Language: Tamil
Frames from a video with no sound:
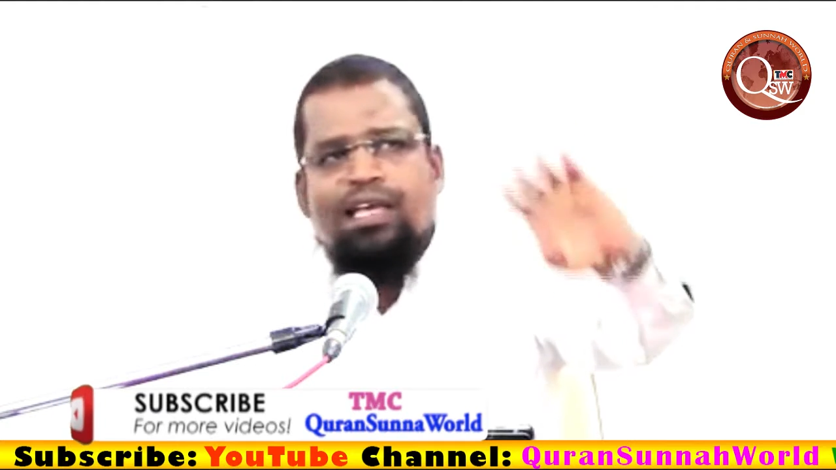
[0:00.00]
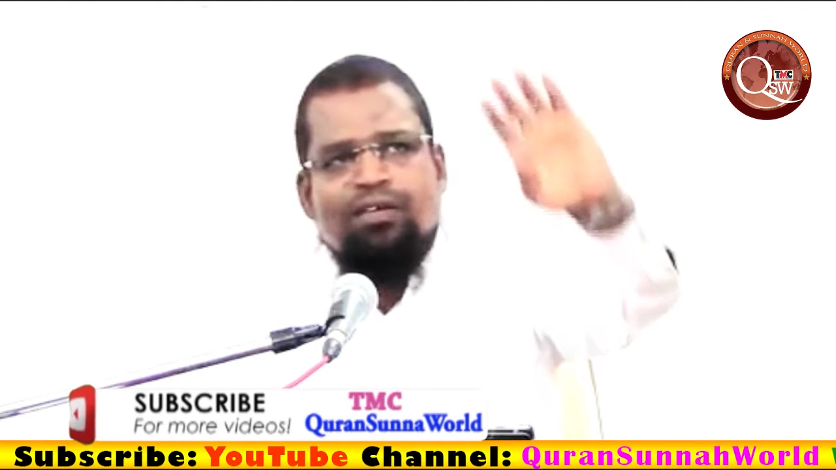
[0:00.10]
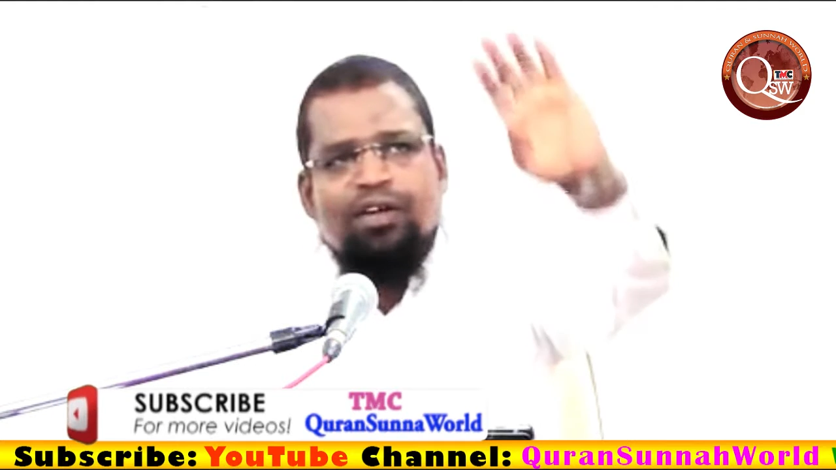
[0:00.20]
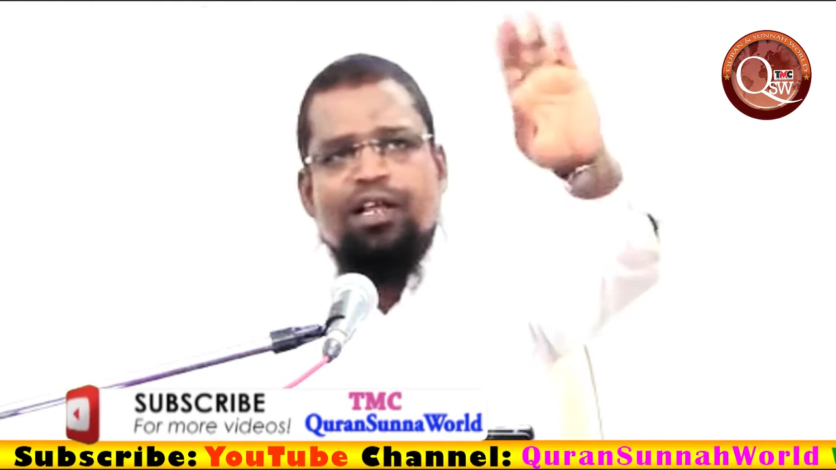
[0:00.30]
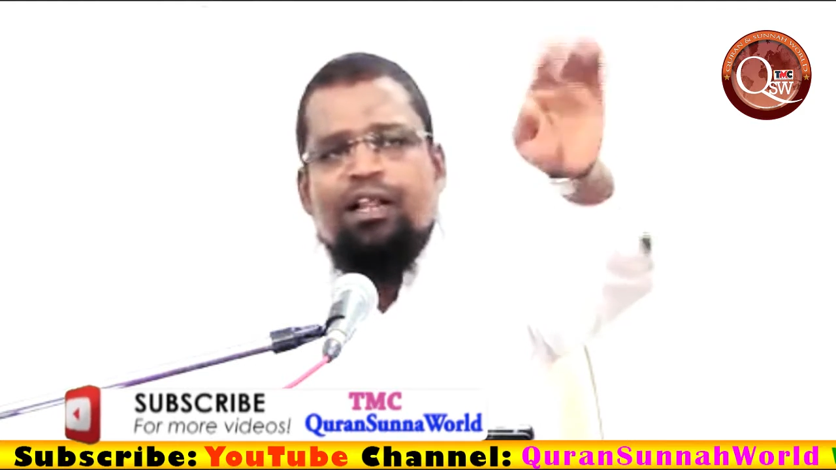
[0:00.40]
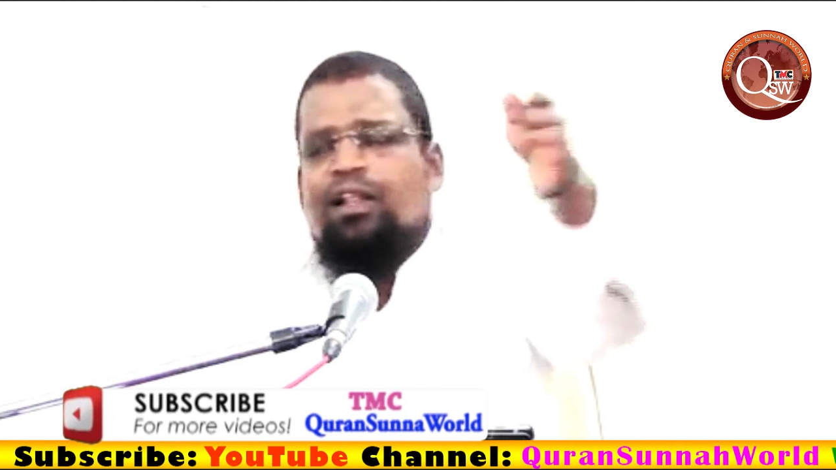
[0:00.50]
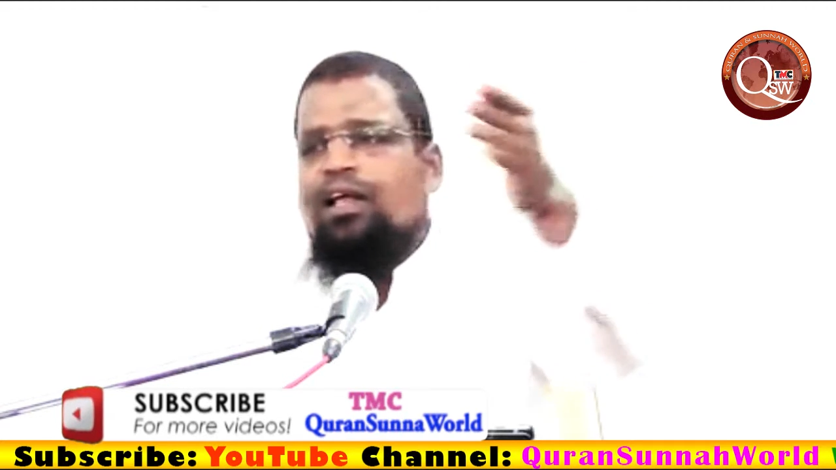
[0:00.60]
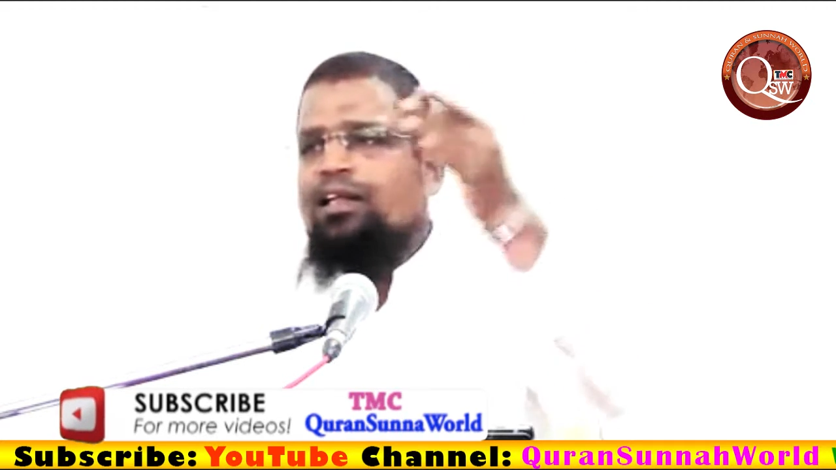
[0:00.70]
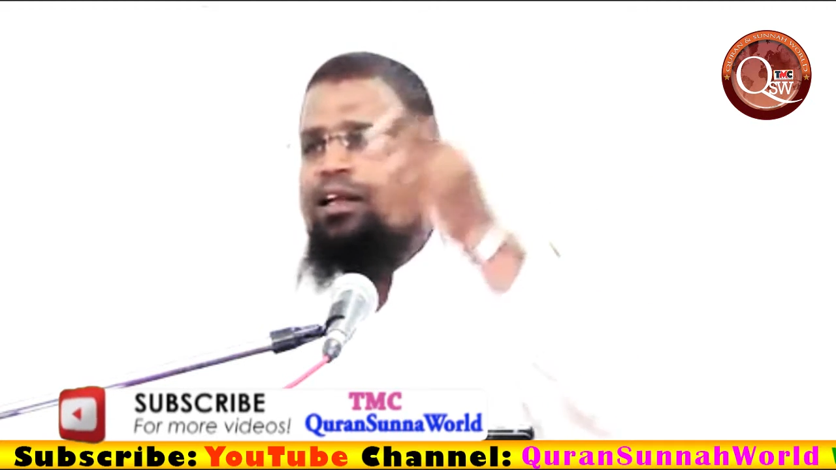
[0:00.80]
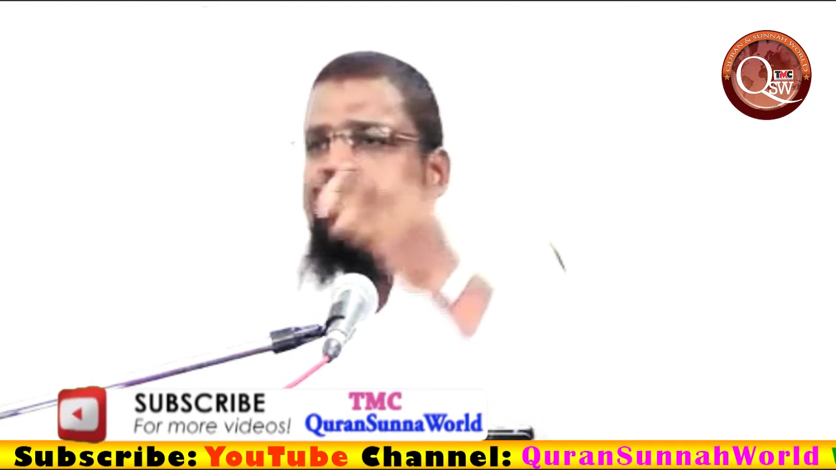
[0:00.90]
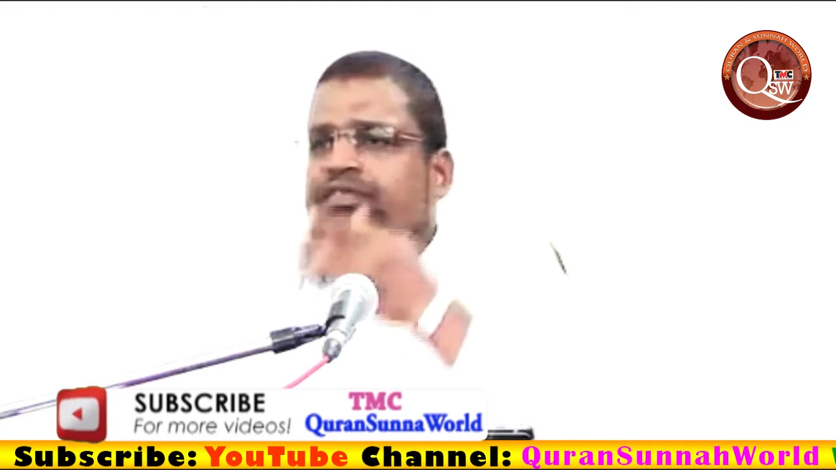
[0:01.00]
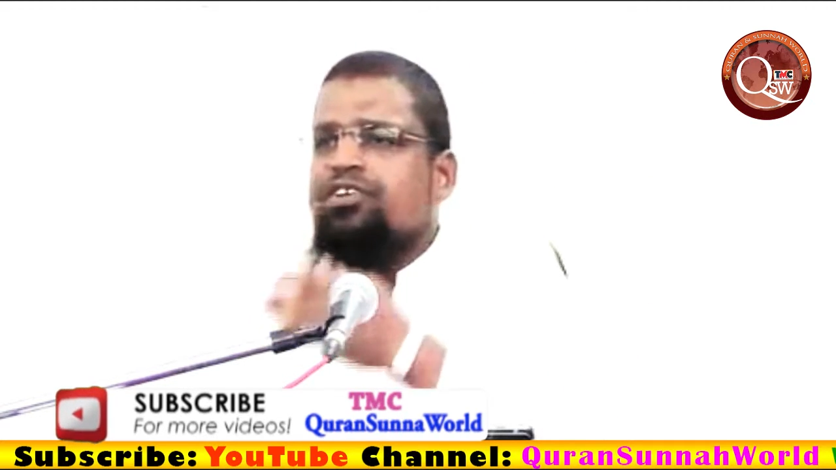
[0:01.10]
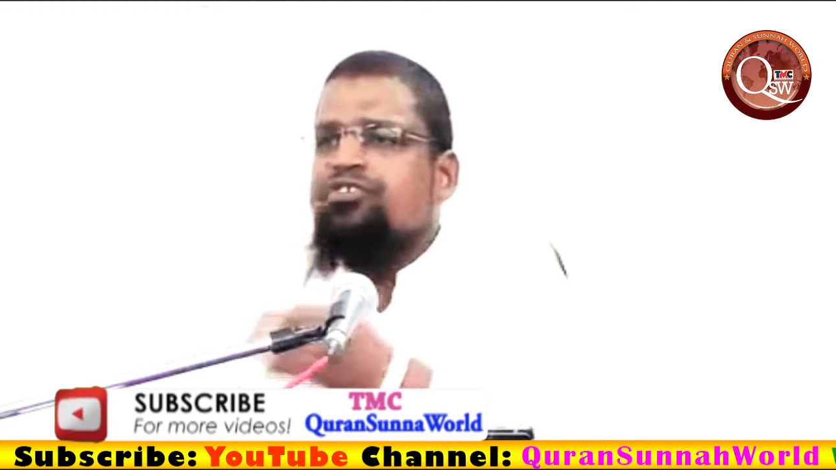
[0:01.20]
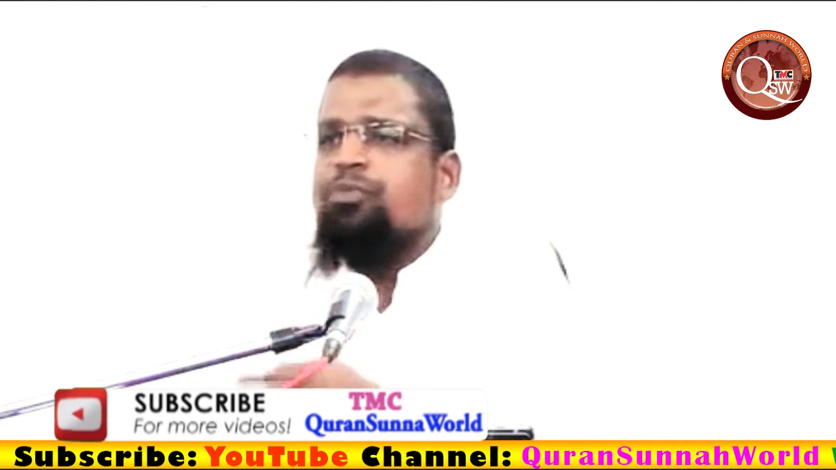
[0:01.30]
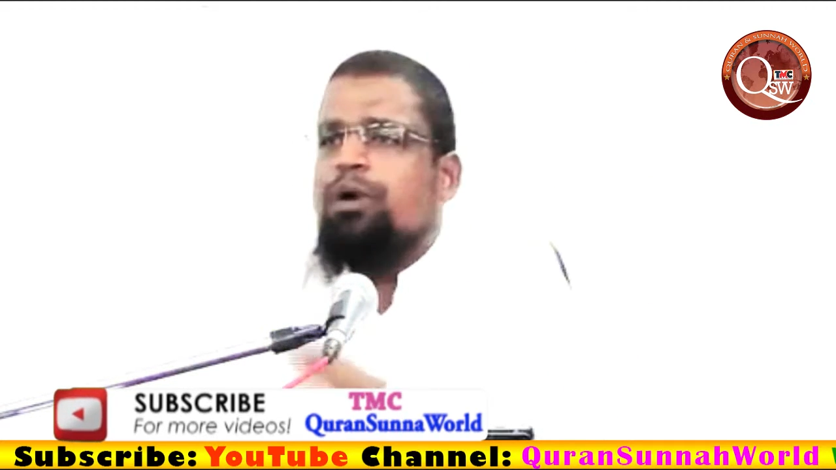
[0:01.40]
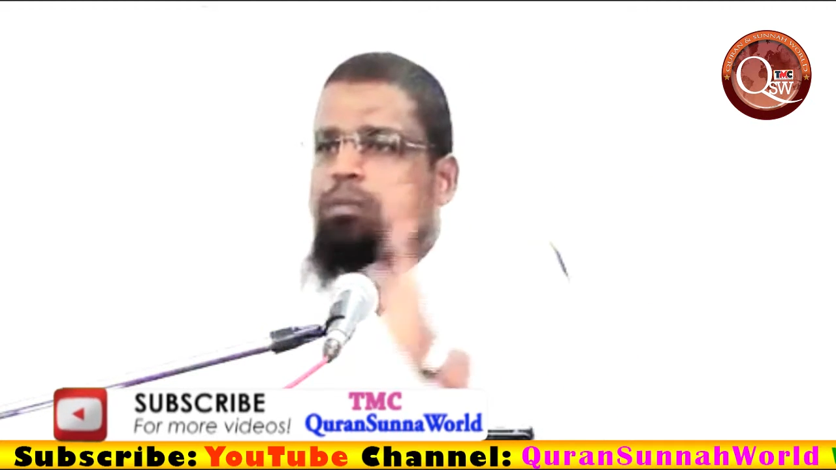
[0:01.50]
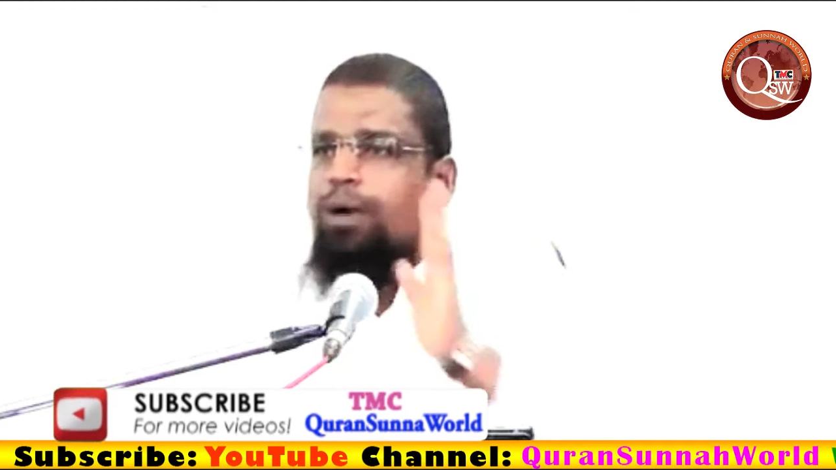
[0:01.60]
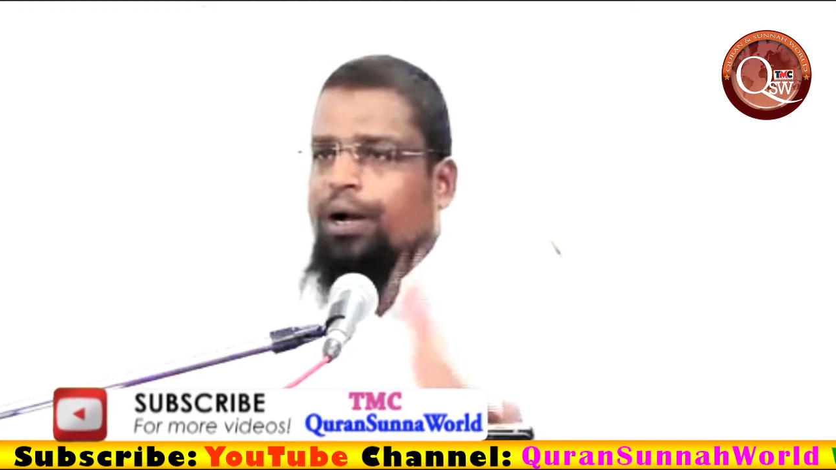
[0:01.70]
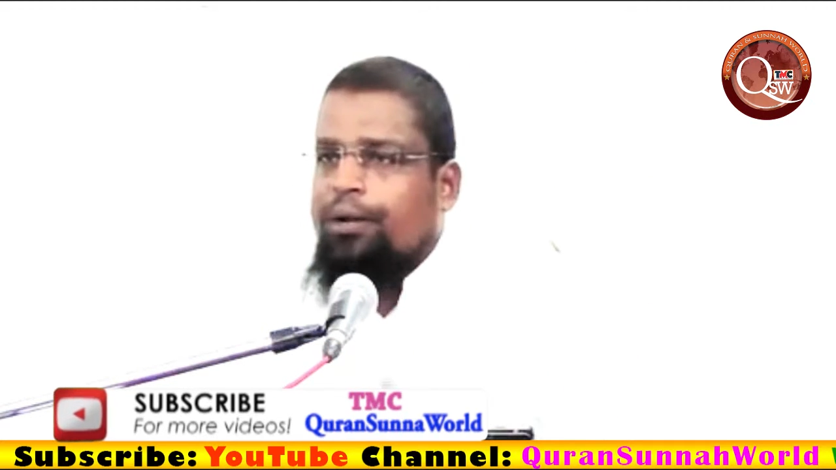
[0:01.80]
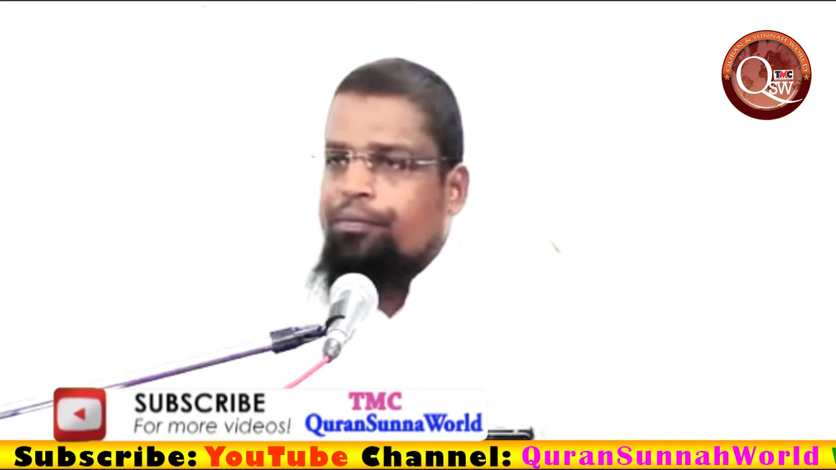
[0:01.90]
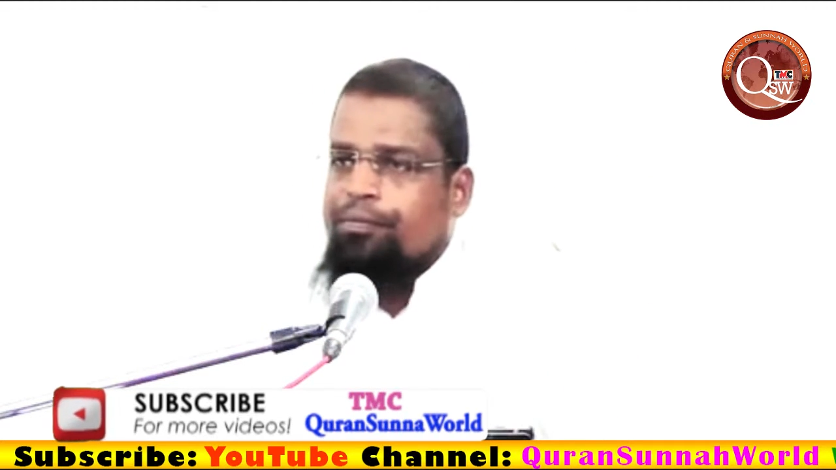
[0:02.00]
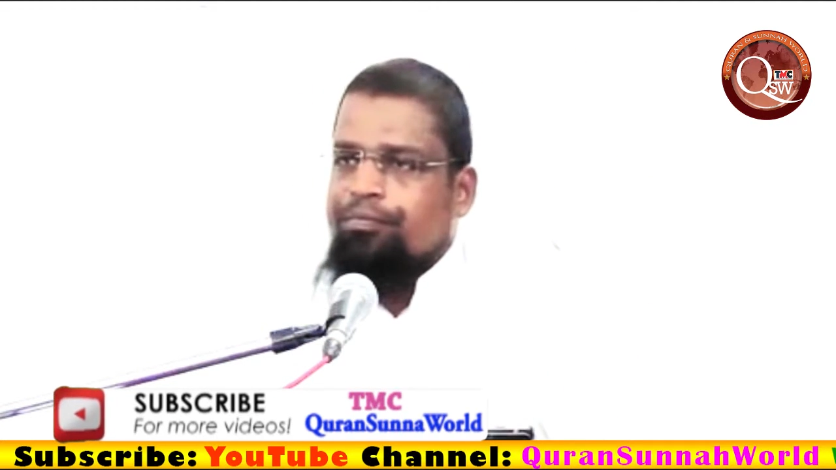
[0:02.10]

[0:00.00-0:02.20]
இரவு நேரத்தில் அதை எடுத்து விரிச்சு படுப்பாங்க